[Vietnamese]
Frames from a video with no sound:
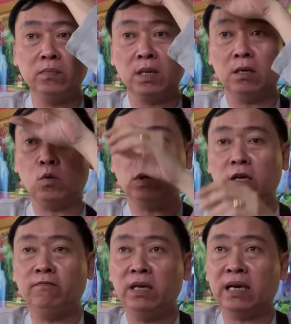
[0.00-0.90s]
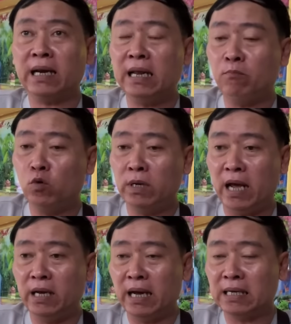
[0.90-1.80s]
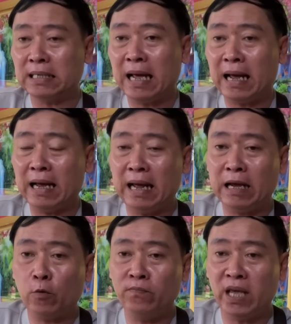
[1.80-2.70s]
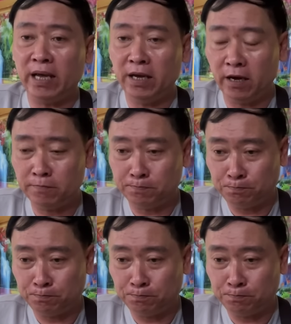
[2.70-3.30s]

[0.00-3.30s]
thì tôi chỉ phiên anh em huynh đệ gần xa ai ai cũng vậy hết